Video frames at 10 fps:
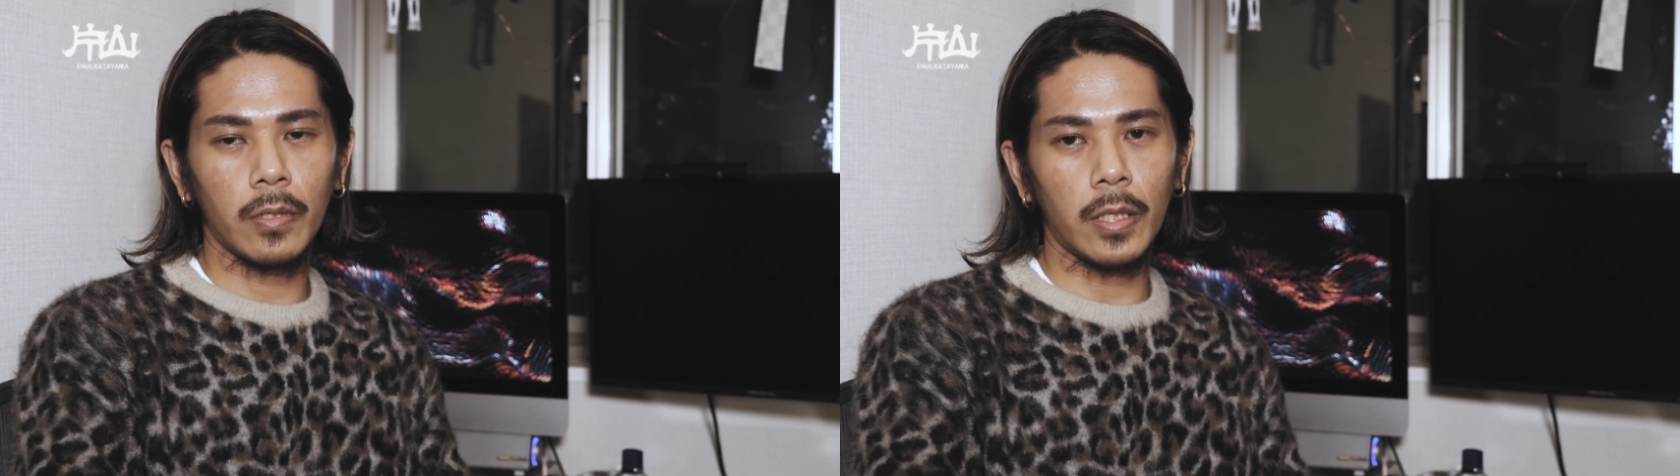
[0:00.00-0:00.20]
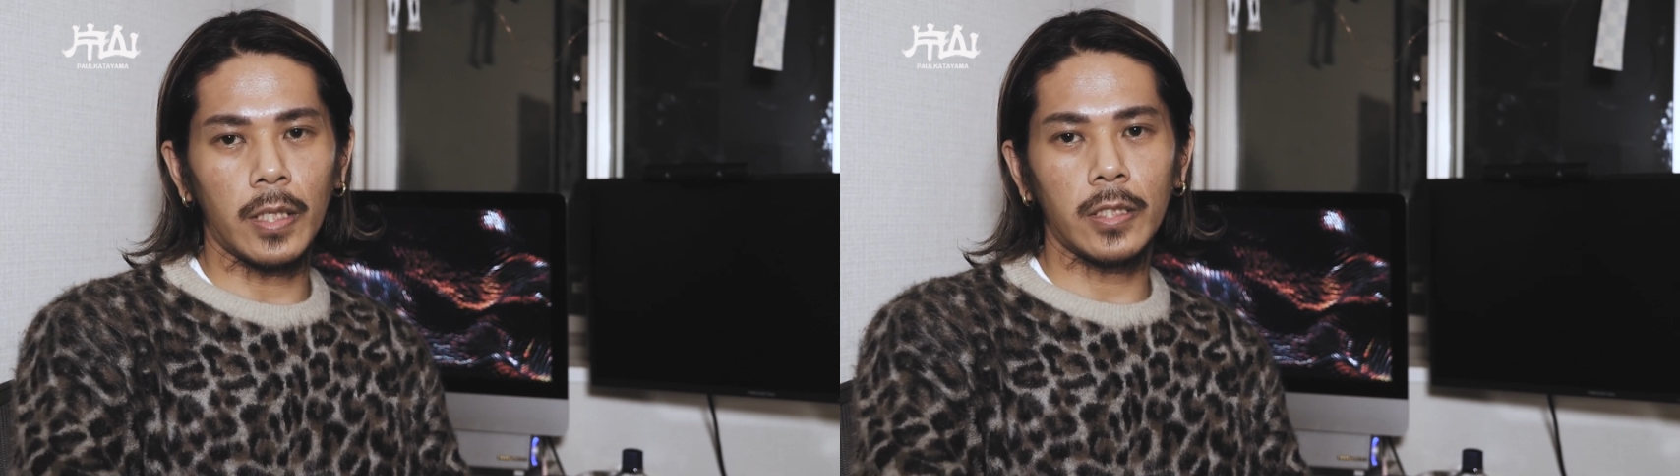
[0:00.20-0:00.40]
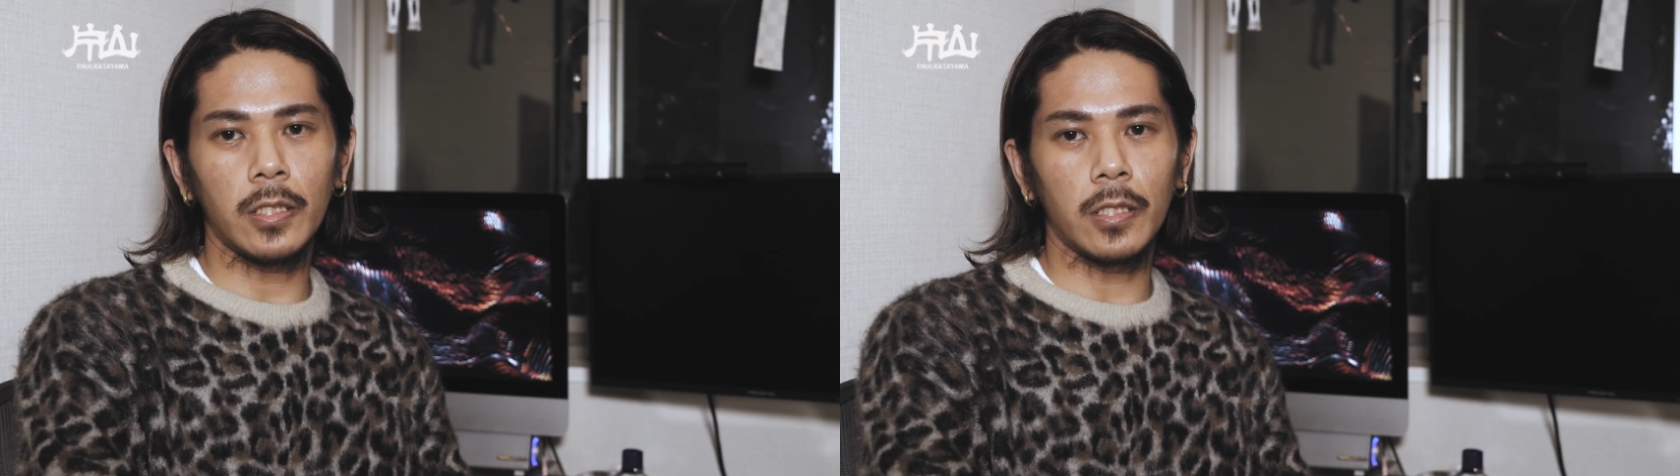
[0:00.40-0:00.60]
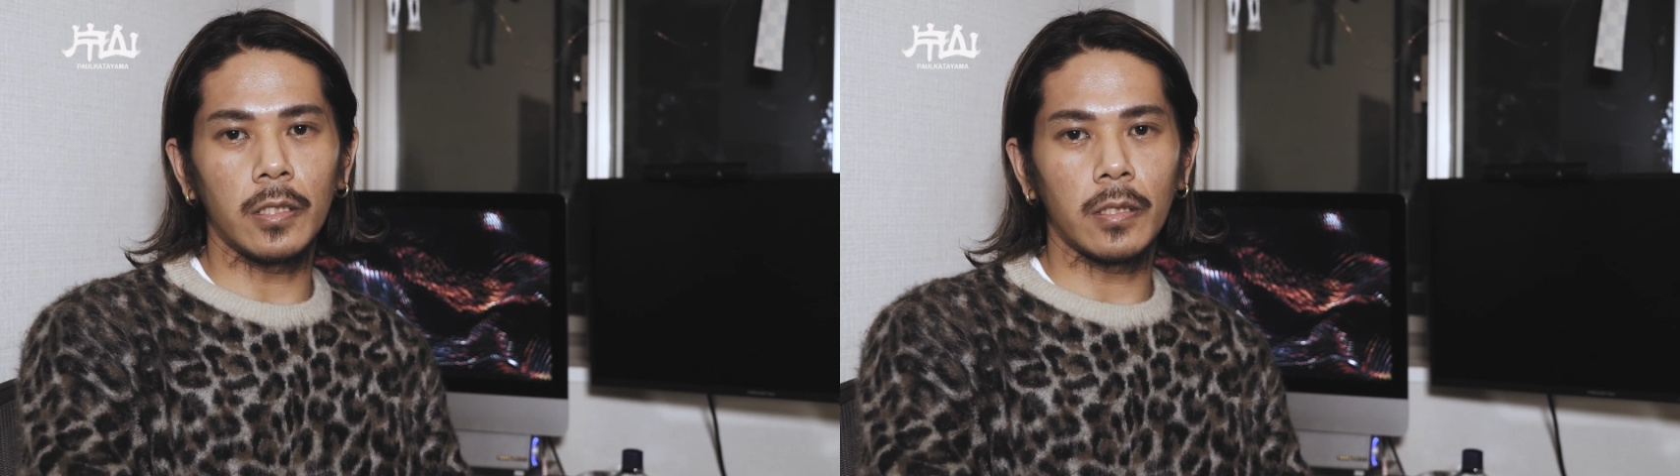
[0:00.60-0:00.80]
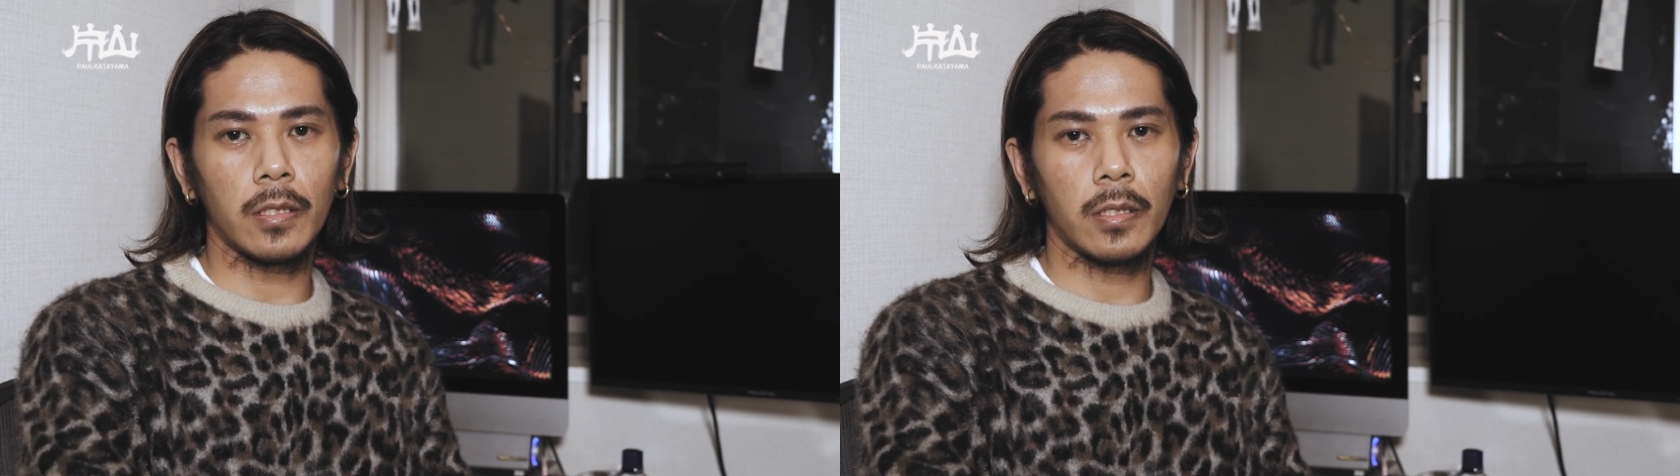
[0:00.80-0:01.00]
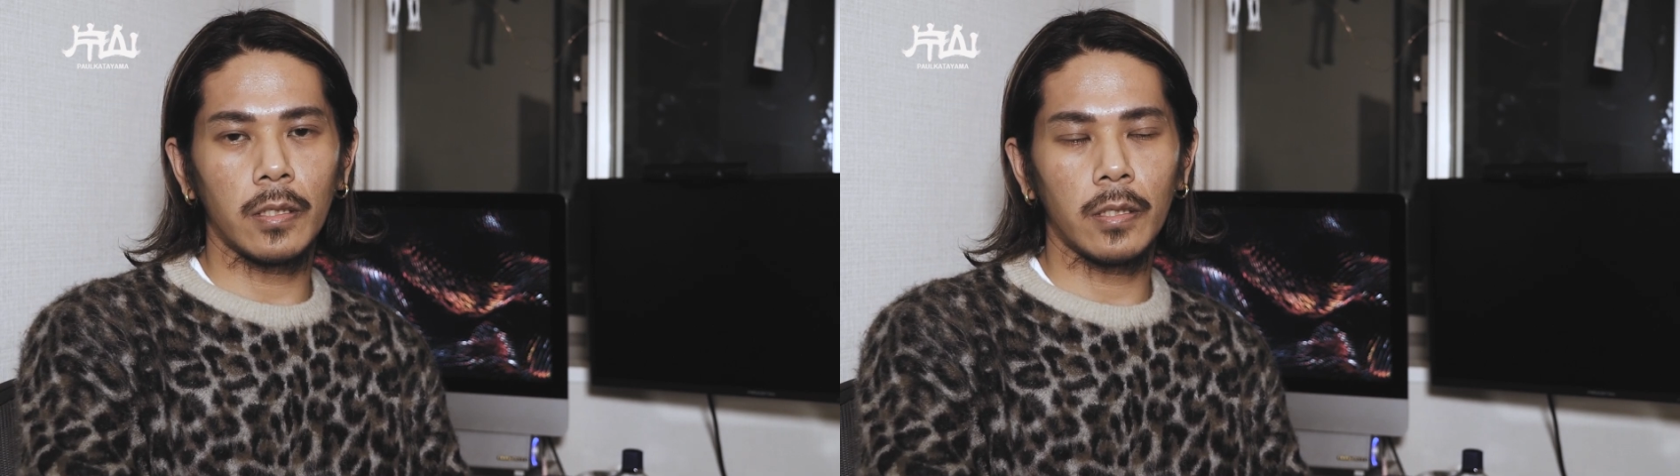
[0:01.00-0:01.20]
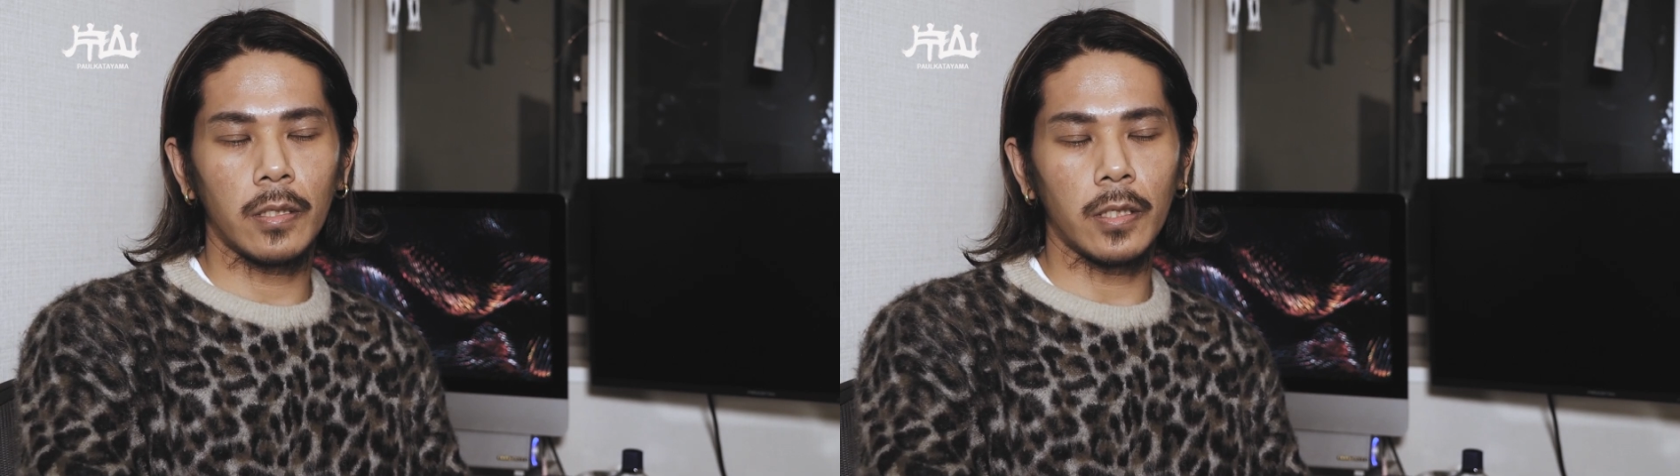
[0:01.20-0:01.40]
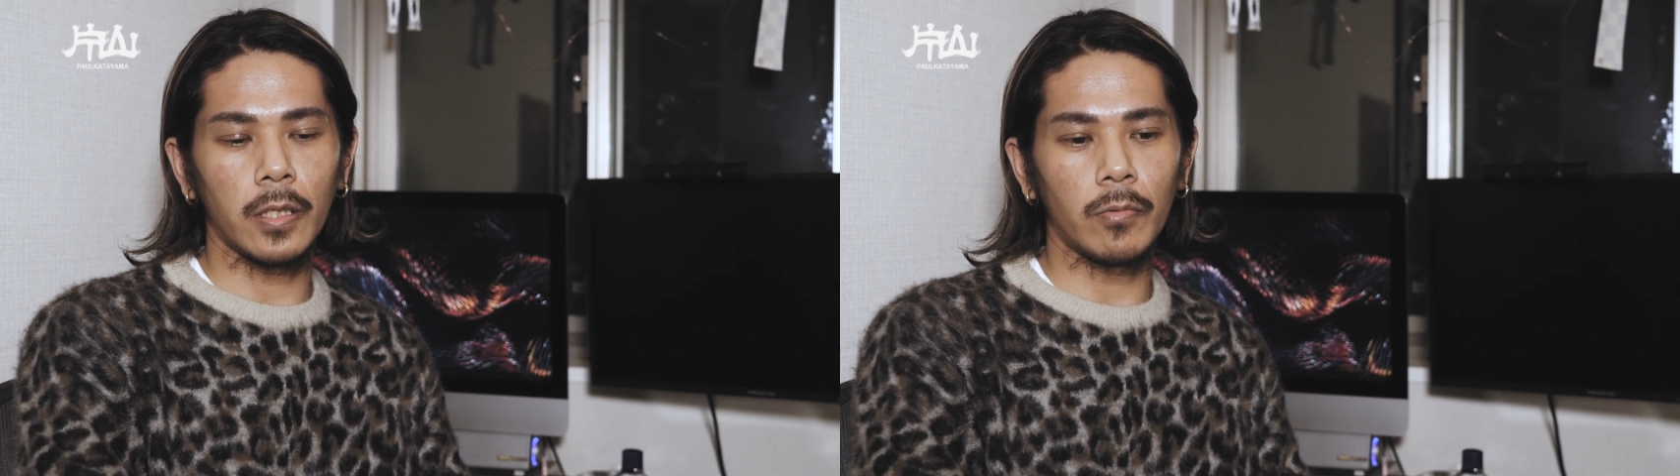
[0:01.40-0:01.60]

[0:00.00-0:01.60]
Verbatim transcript: えー、足にえー、